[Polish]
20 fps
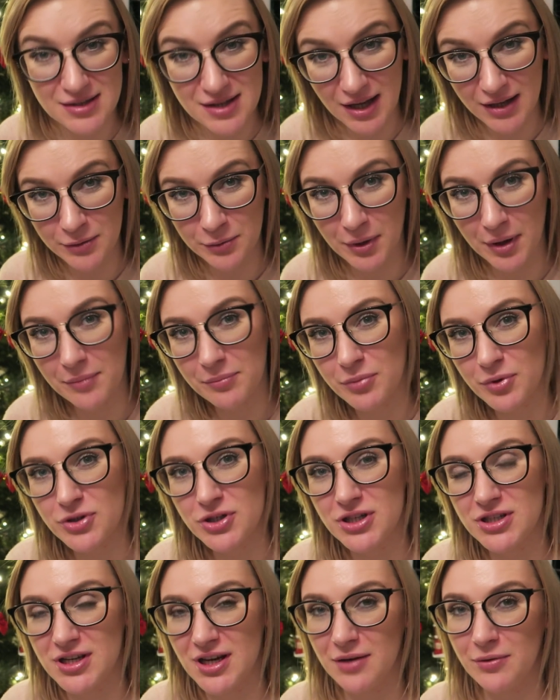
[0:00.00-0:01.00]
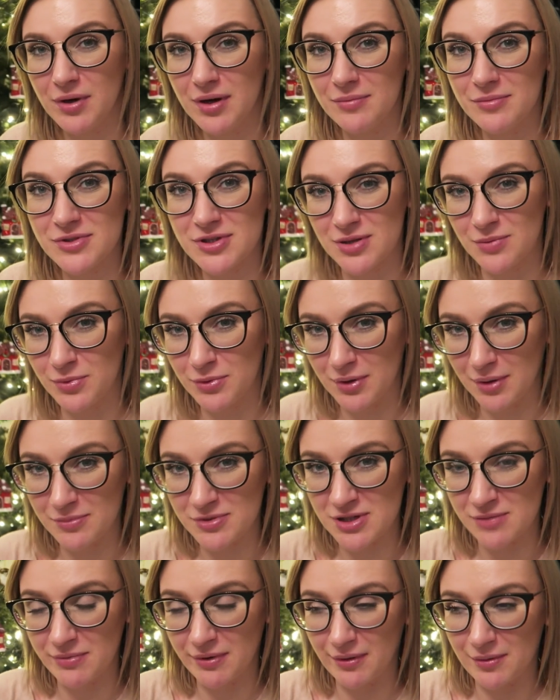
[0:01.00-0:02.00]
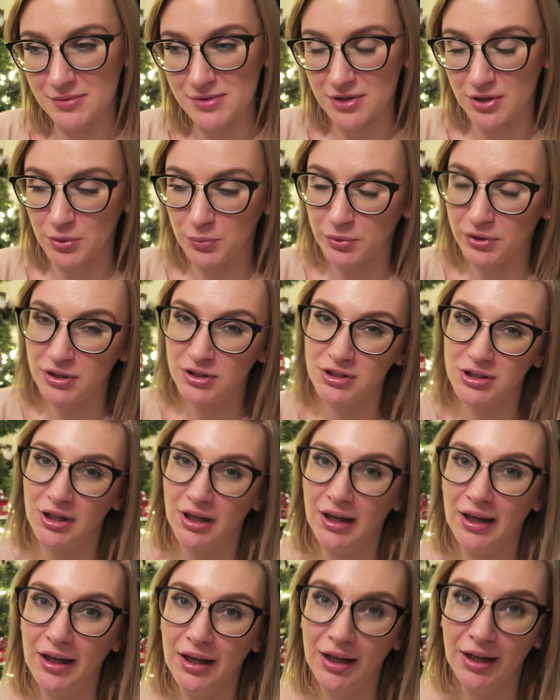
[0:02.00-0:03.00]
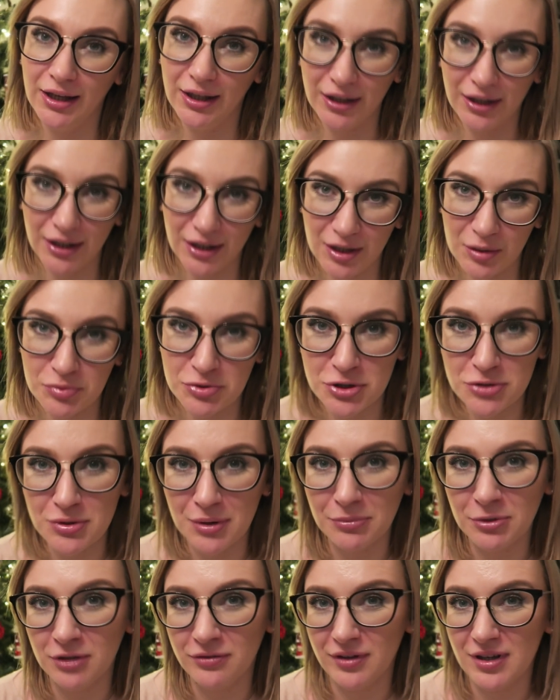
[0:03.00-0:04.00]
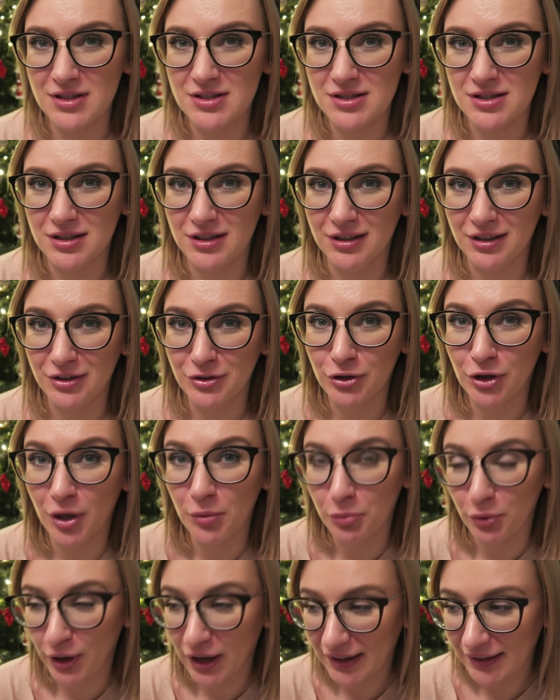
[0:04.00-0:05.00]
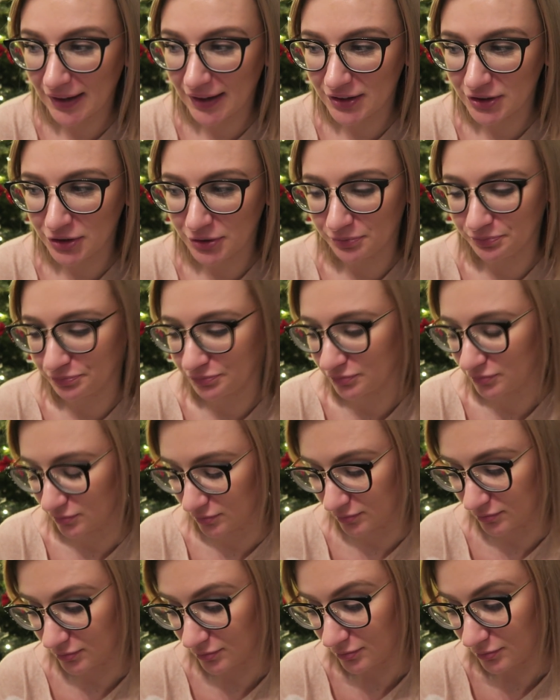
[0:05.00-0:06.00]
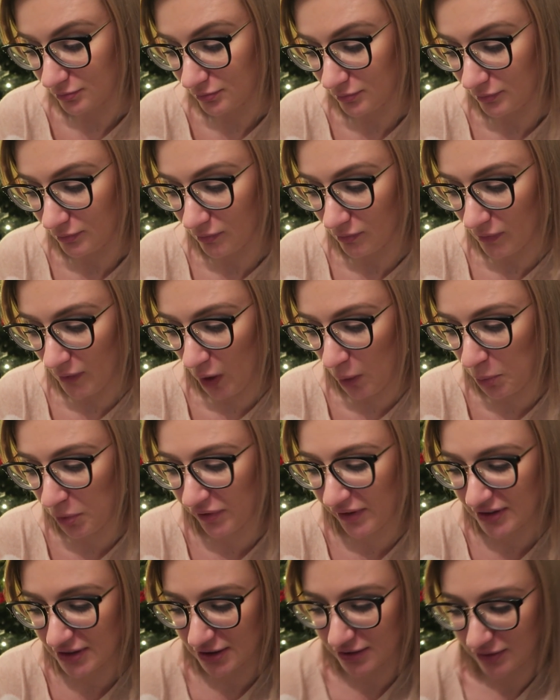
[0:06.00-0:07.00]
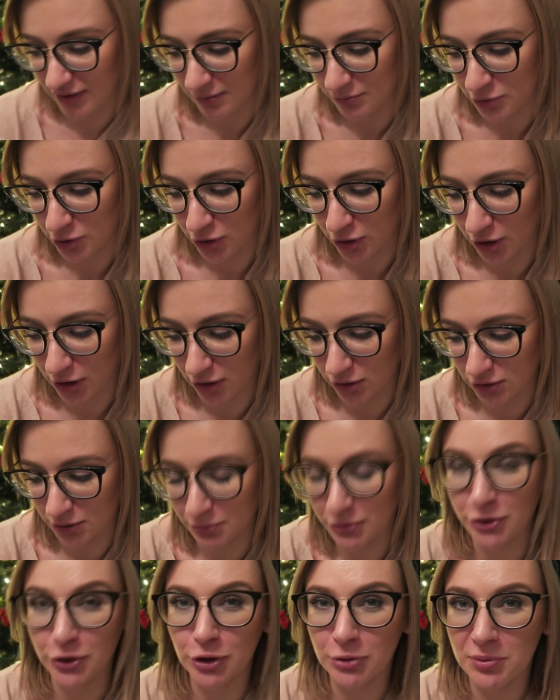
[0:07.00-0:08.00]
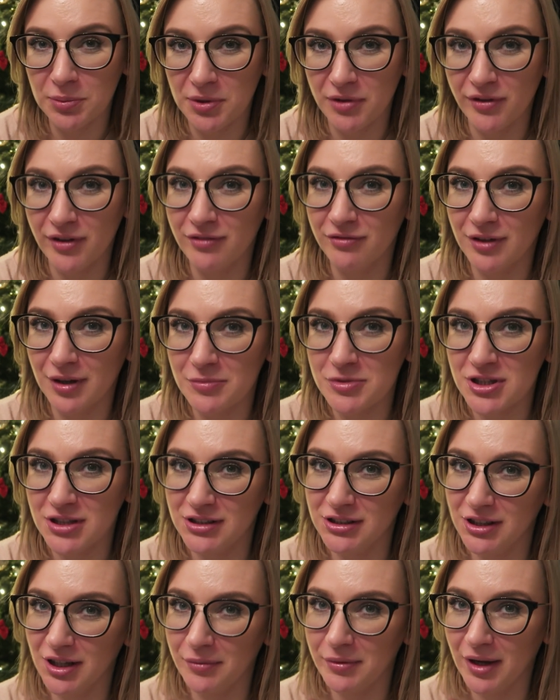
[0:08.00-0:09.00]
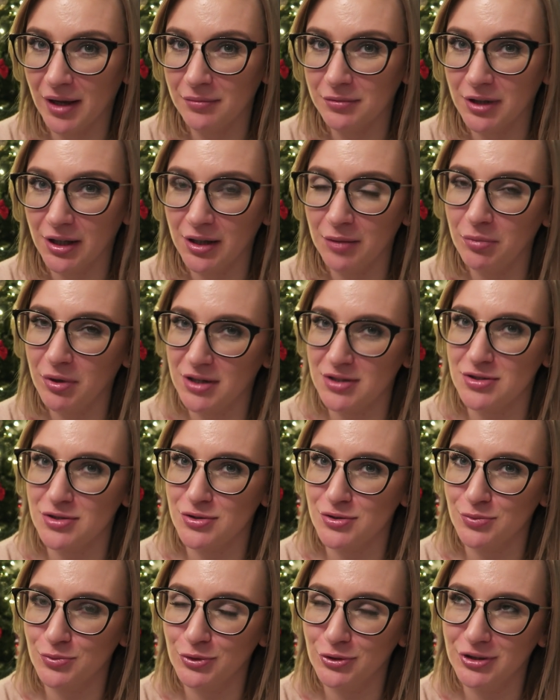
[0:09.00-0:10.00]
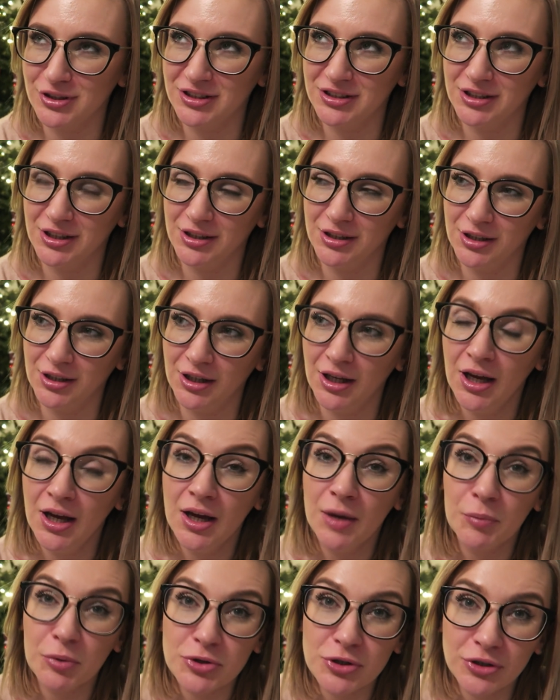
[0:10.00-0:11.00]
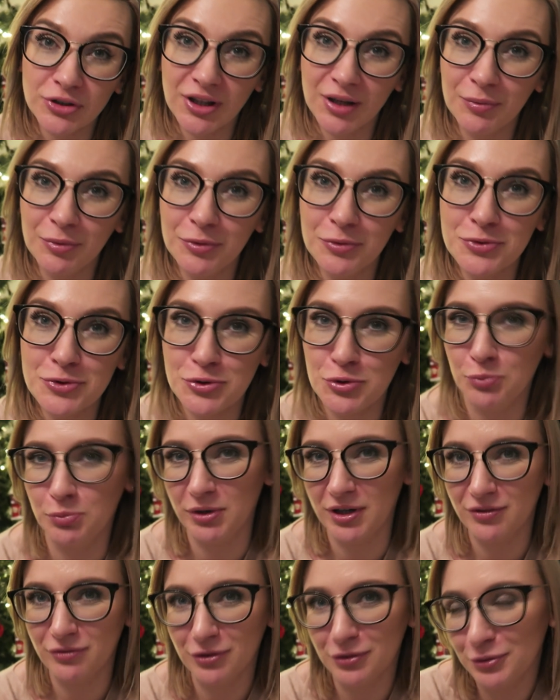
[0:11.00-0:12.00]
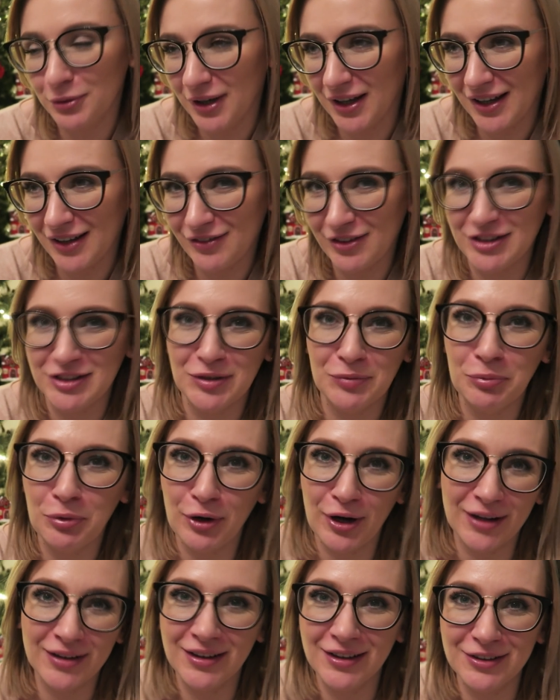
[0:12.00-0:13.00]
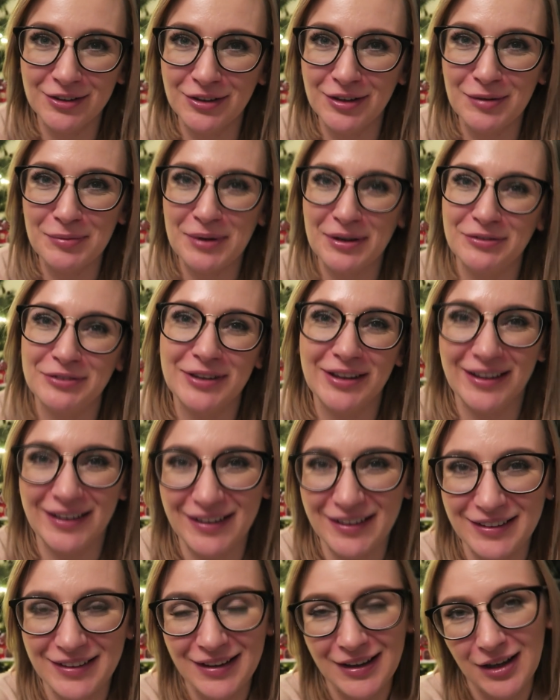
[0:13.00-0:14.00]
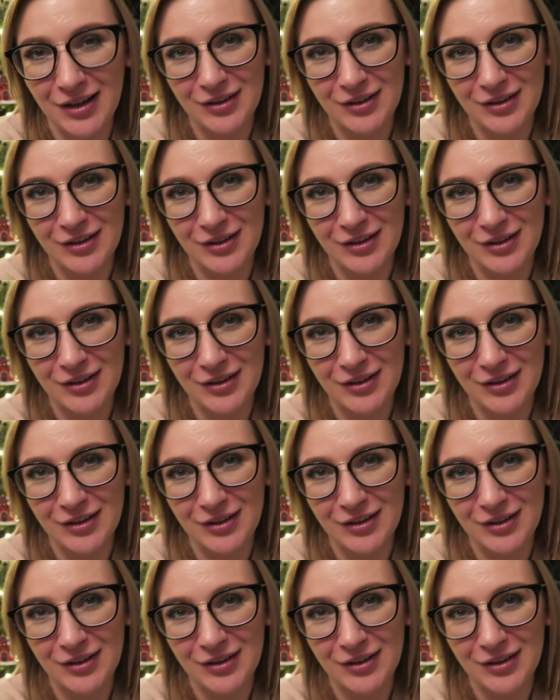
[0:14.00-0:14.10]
Zjadłam, posiedziałam, zrobiłam co miałam zrobić i przyszłam do Was e, trochę pogadać, powiedzieć Wam trochę o tym dniu, bo powiem Wam, że dzisiaj miałam taki bardzo smutny dzień i początek był super, w ogóle wiecie, poranek to naprawdę